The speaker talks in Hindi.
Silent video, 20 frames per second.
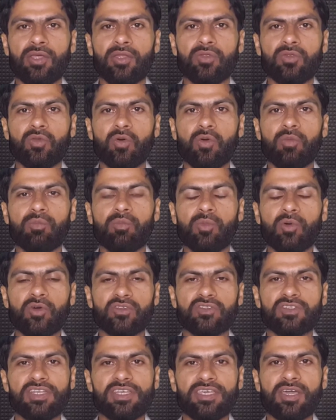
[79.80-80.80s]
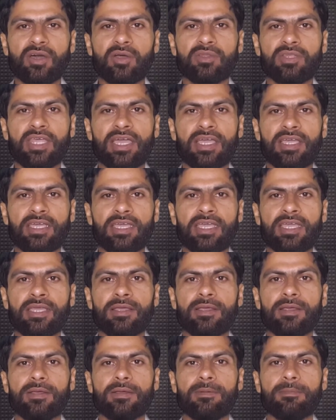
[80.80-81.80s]
तो मोस्टली क्या होता है कि
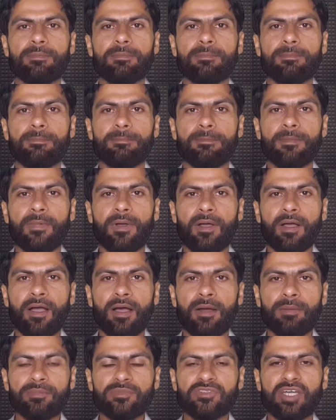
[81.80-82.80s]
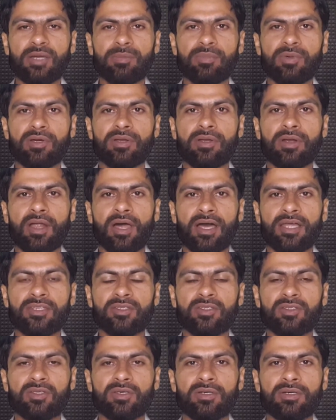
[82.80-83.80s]
हम जब
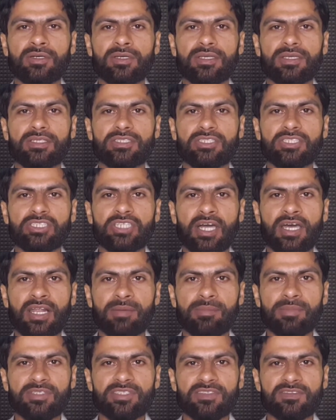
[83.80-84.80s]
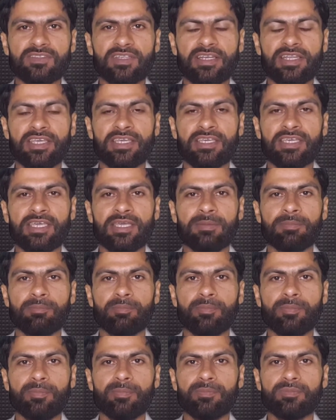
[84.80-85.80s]
रात ग्यारह बजे से लेके
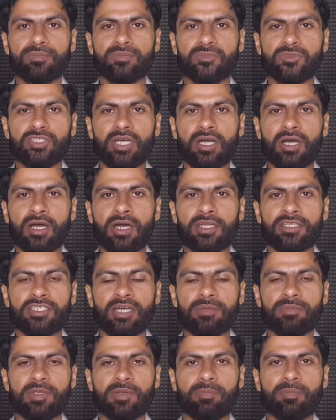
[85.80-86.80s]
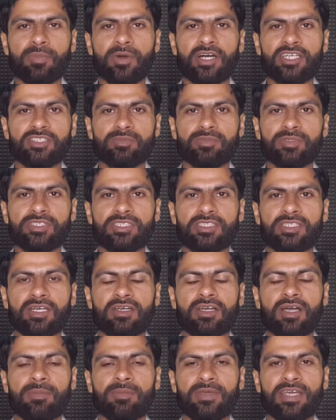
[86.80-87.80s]
चार या फिर पाँच बजे
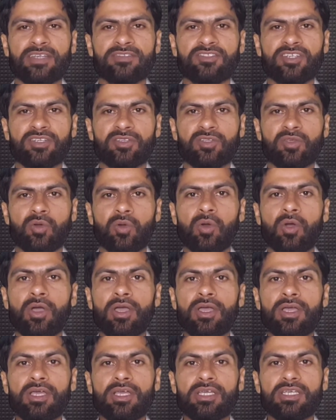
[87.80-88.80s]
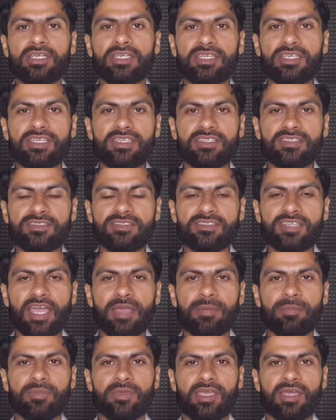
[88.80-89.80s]
तक आप कह सकते हो इस
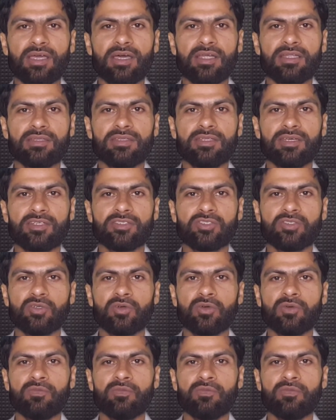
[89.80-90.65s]
टाइम के अंदर जो